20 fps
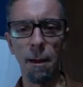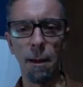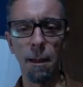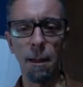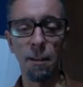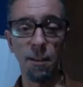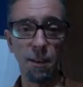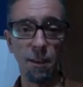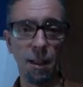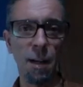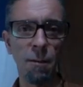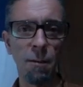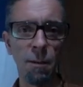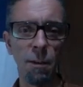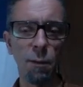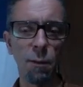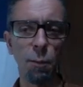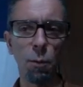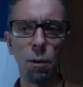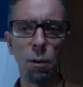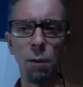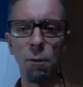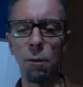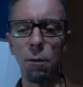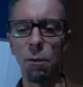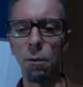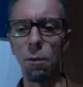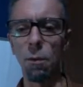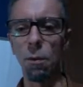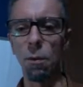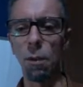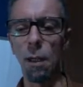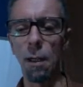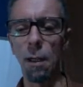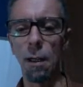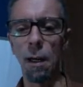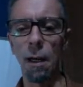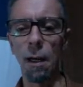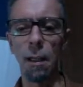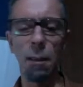estava disponível no Yoga
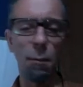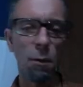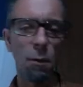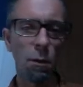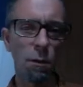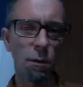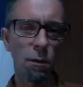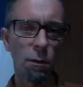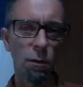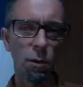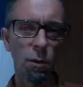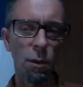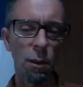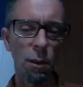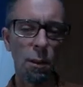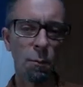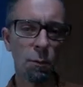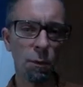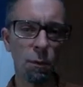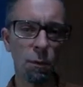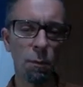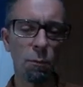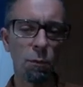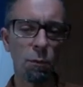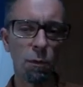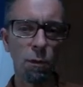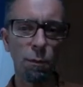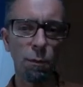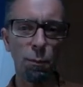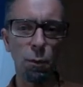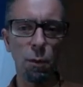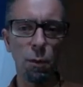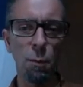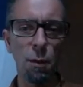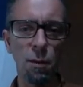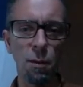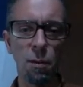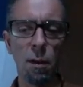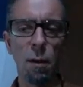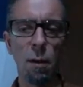Academy, nós tiramos e vamos
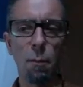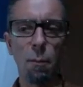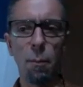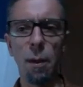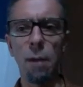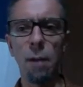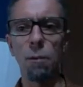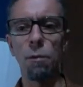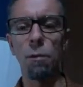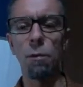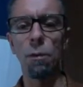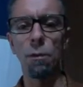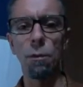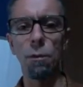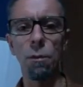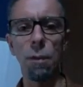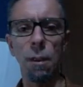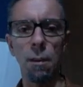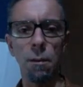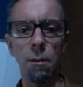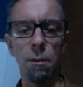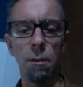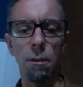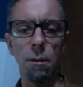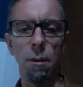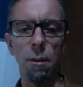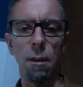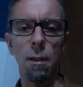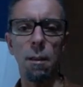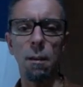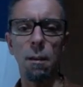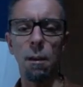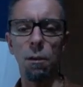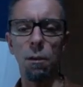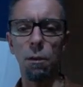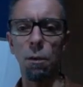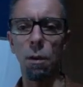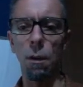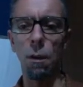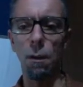disponibilizar para os estudantes da
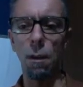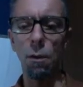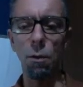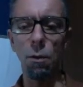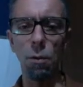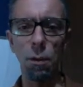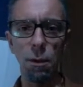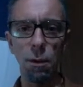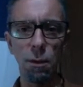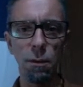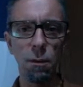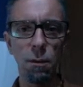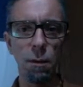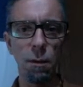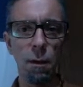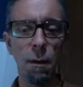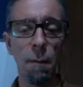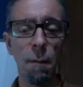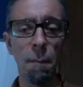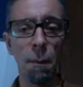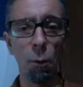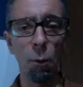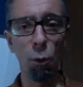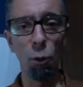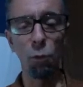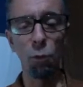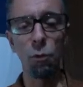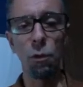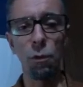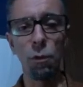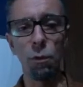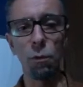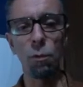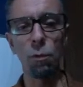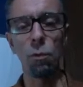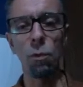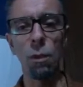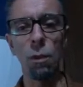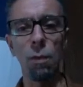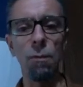Escola de Yogis. Outro
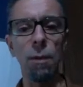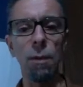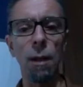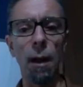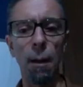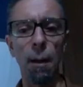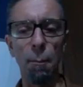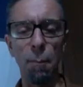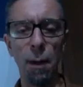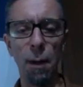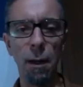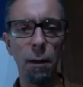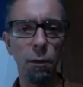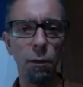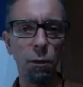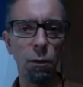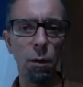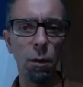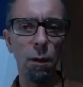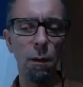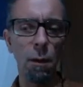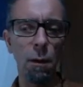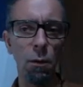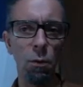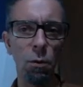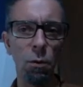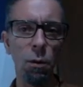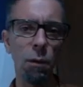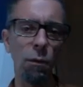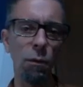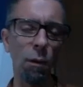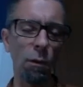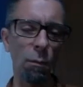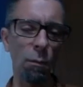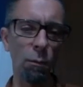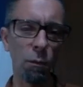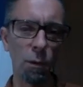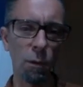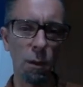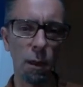estudo que virá para a Escola de Yogis, nós
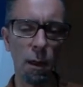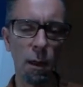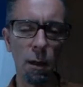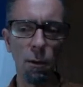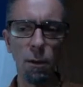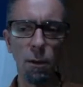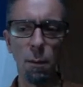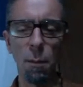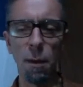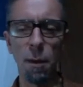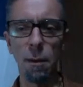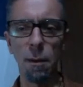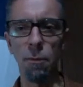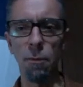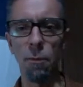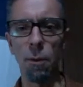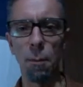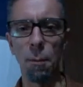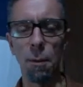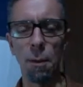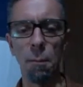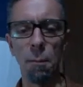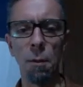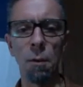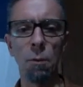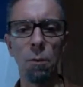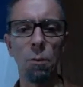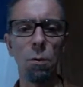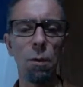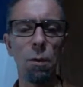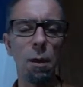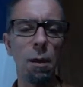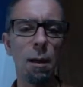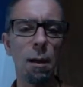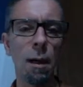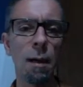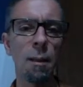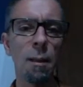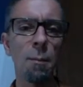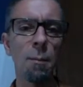vamos tirá-lo da plataforma também do Yoga
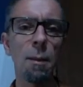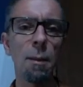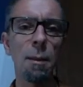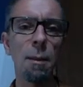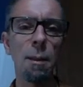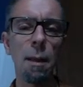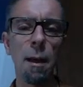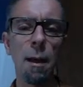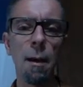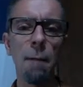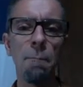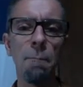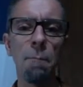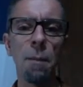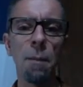Academy, que é